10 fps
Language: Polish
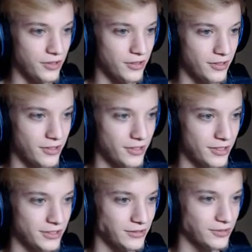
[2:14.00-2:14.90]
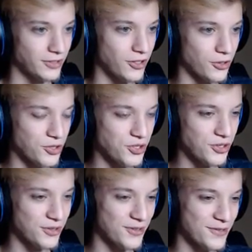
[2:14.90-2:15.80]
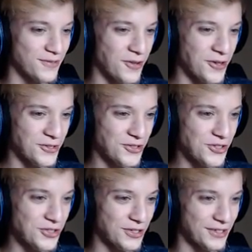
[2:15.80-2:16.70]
room jest tutaj taki fajny. Chodź. No chodź.